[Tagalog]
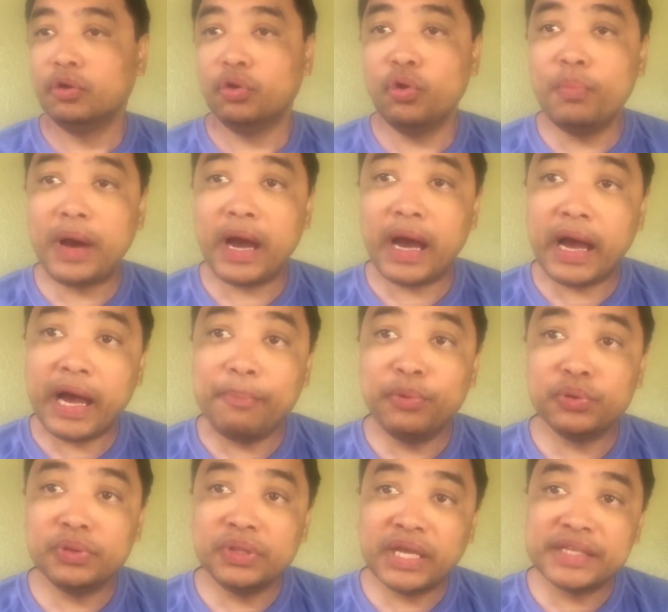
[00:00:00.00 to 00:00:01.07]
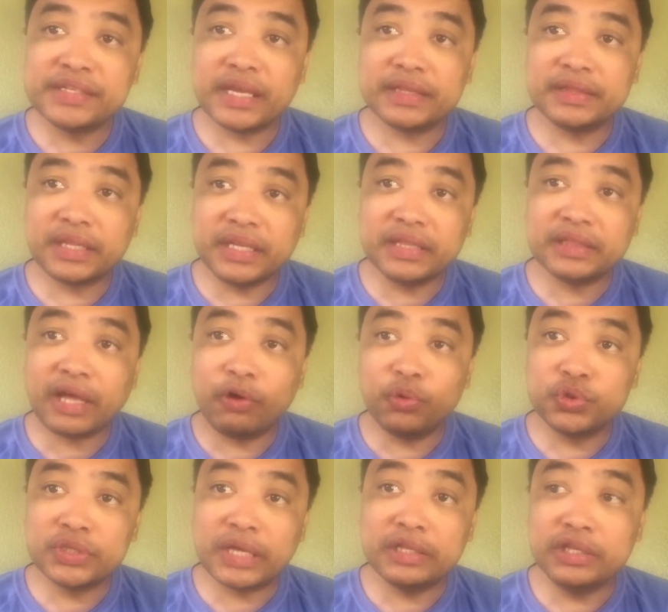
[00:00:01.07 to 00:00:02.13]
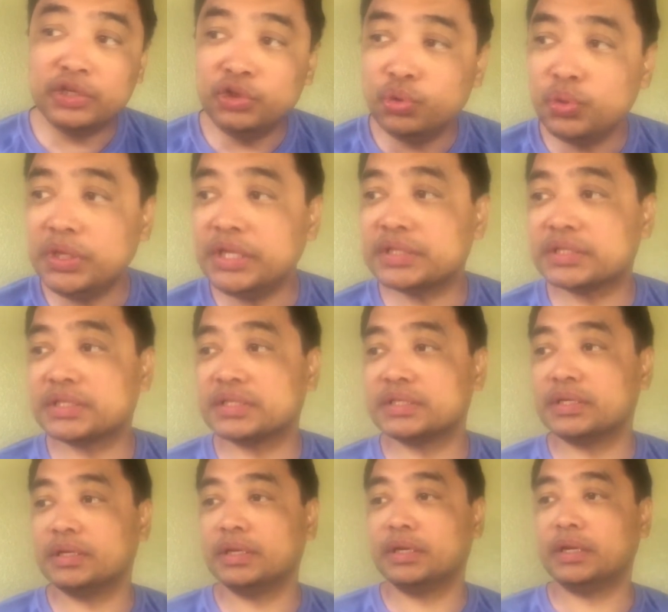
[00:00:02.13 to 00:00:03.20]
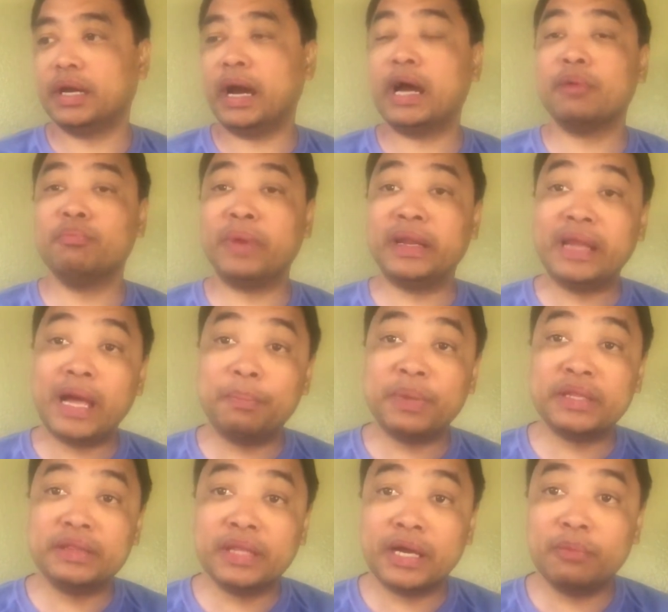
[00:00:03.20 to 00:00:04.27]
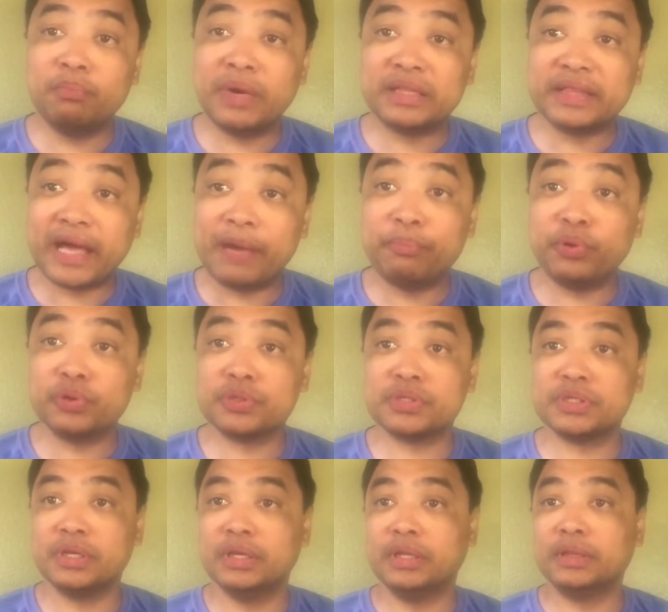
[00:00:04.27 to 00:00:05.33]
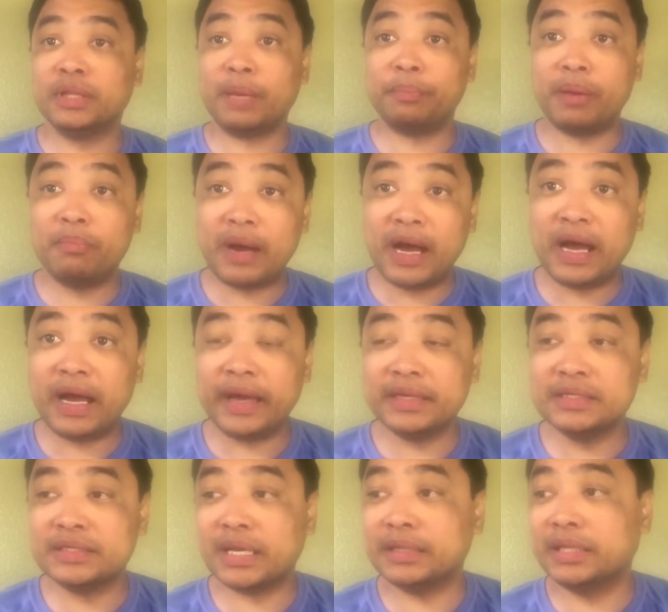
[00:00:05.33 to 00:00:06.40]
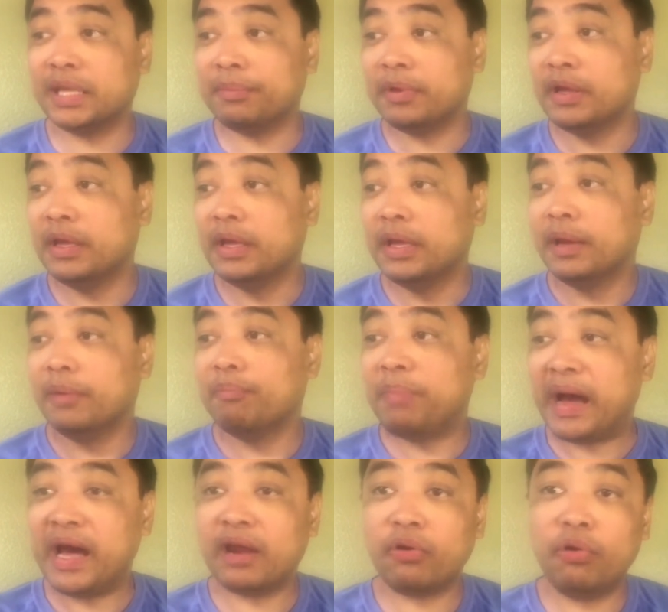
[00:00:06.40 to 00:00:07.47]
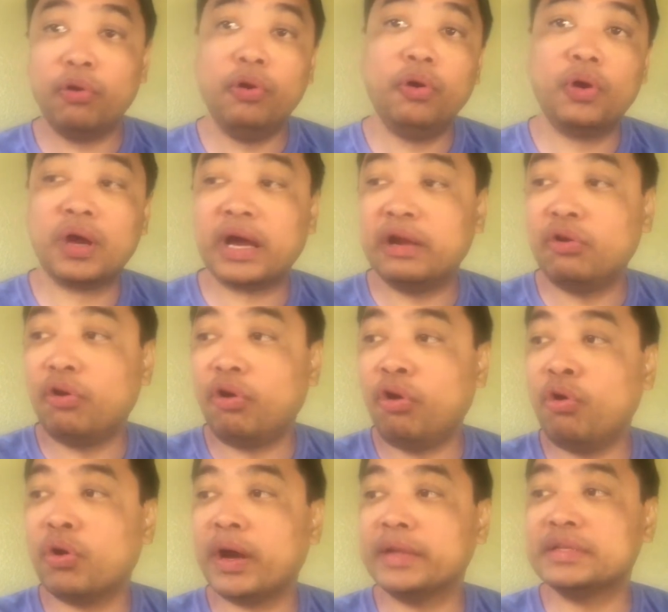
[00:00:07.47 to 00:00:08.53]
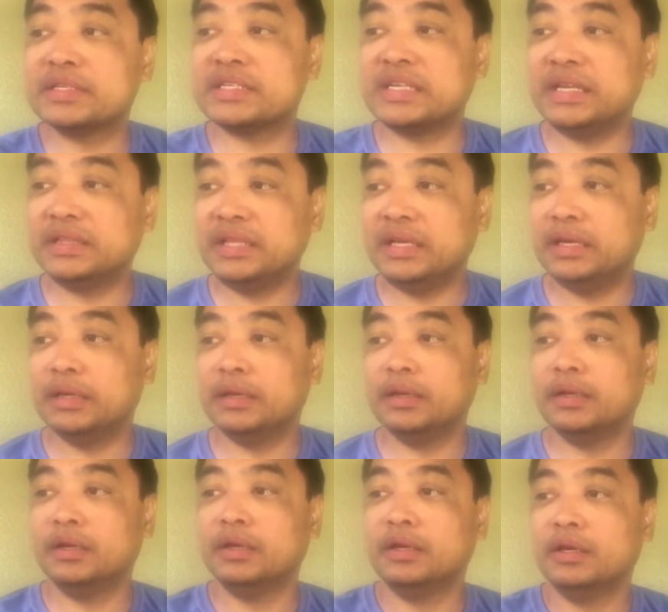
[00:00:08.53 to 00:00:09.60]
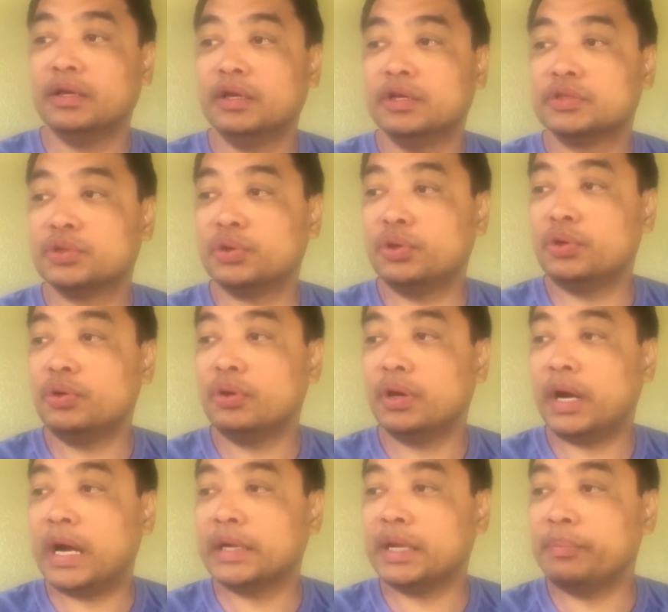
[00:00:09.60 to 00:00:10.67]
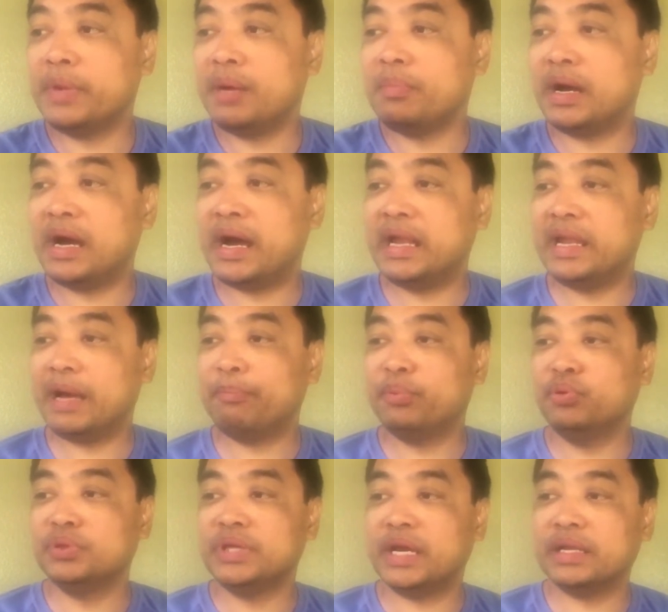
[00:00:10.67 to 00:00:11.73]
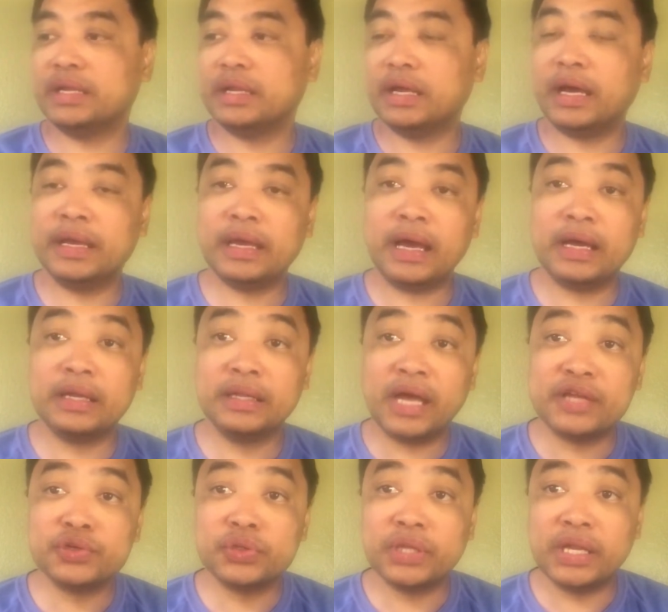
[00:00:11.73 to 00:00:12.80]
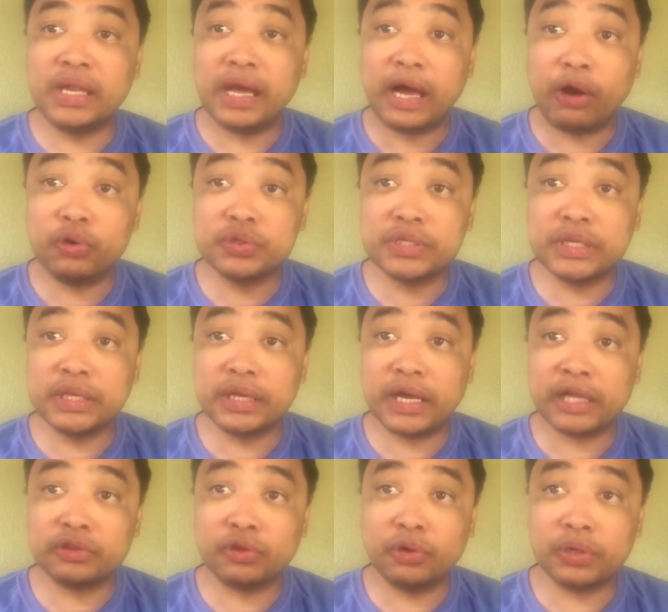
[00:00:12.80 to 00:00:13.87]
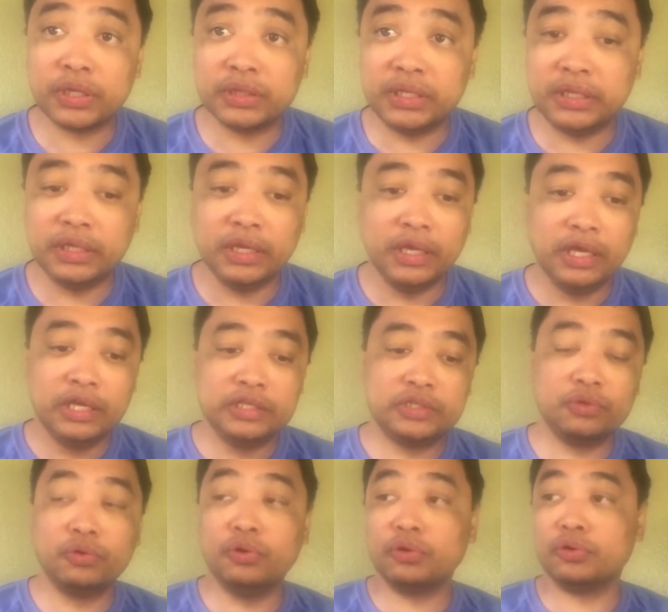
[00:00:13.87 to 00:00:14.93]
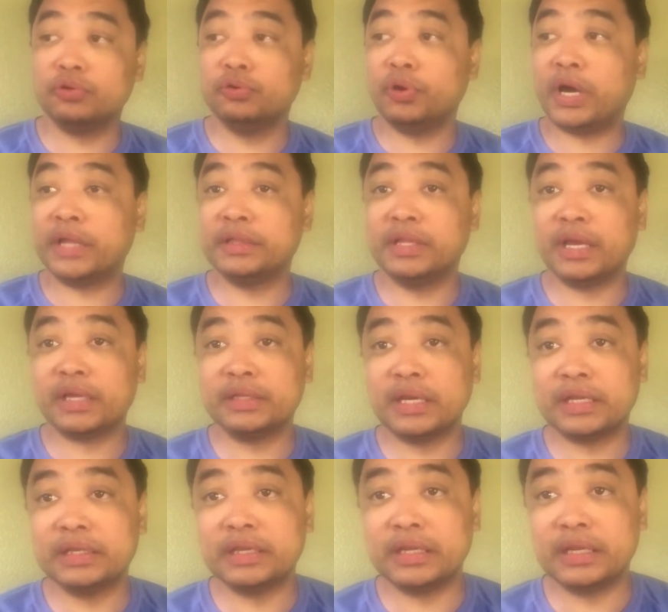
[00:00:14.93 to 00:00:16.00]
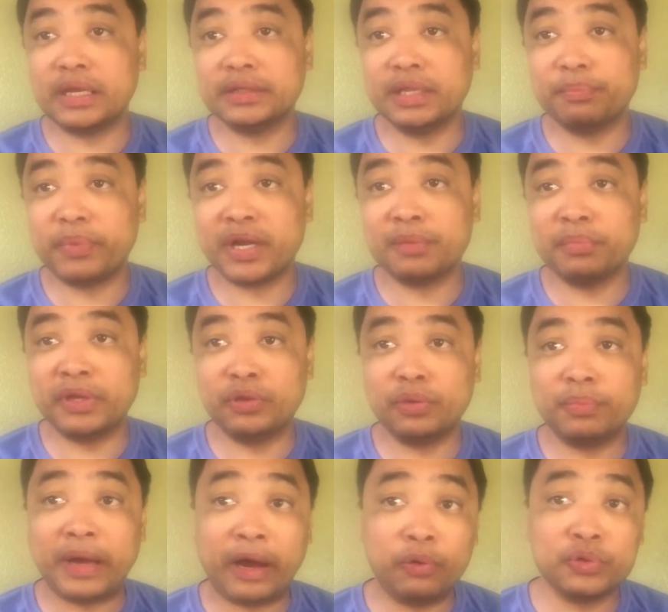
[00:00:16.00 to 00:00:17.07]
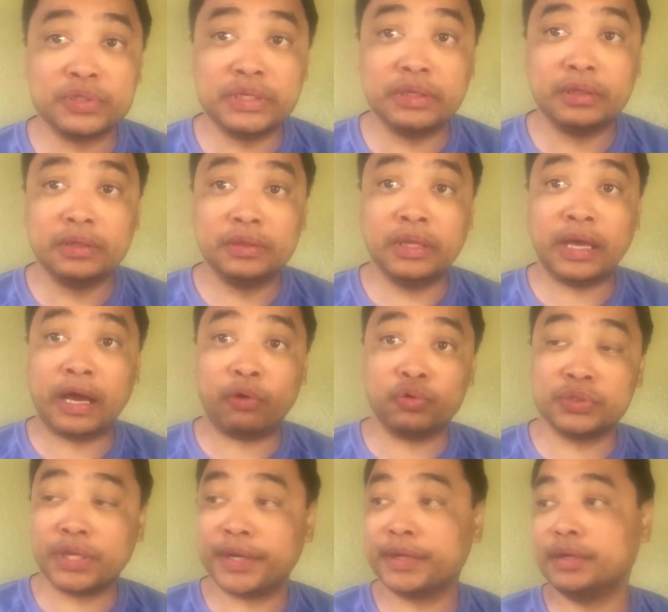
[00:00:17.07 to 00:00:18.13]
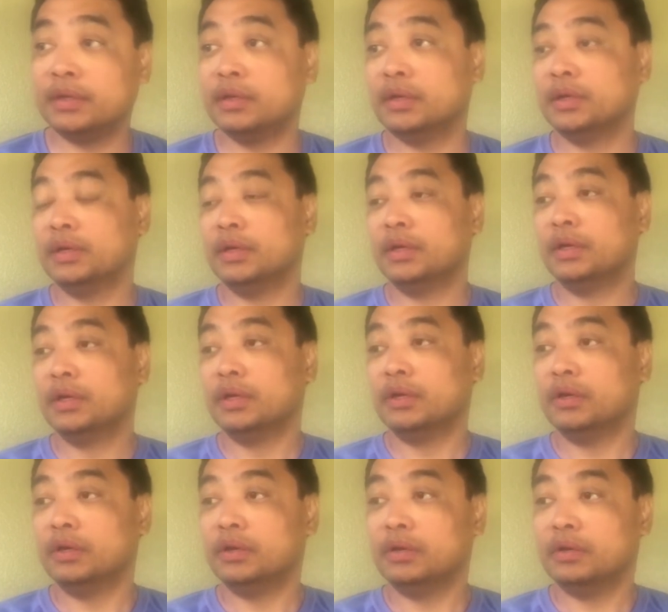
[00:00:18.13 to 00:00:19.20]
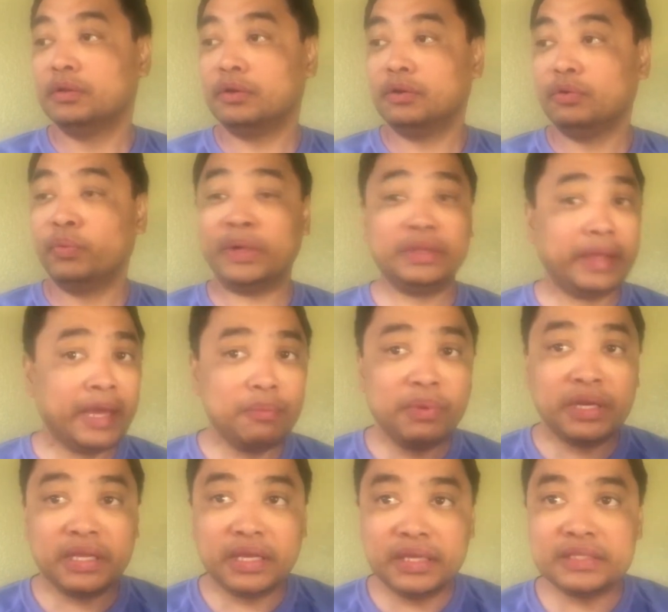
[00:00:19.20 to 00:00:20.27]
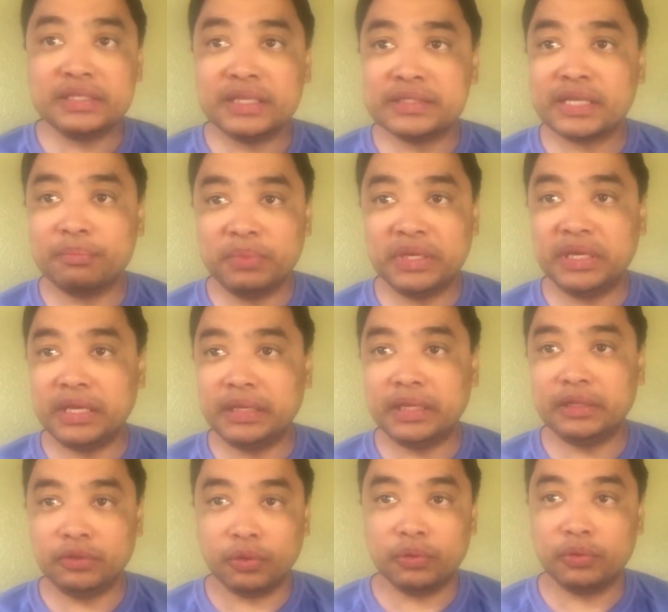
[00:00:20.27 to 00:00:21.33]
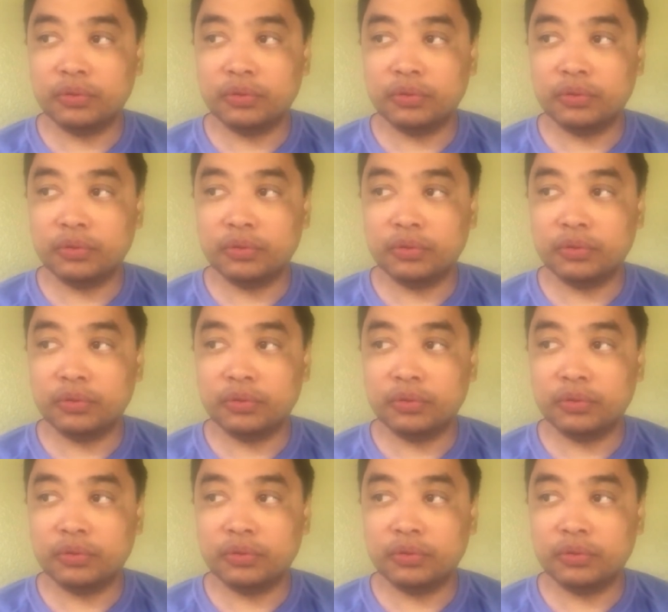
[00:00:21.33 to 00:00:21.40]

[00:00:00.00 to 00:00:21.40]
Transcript: Umaabot na sa 3,000 units ang malapit ng matapos na pabahay sa Deep Paro, Caloocan City. So, ang namamahala po dyan ay ang National Housing Authority. Siguro do under na rin yan ng Department of Housing ni Akusar. No? Whatever is nasabihin ninyo,